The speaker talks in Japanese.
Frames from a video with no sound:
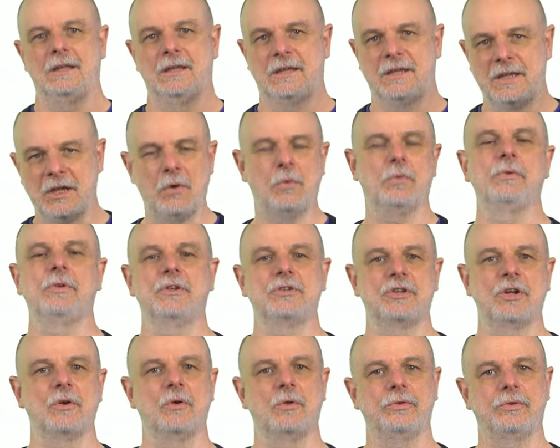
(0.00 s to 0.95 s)
基本の
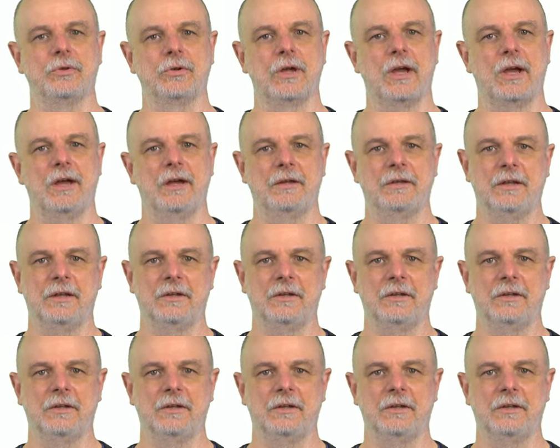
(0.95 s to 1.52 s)
仕事が、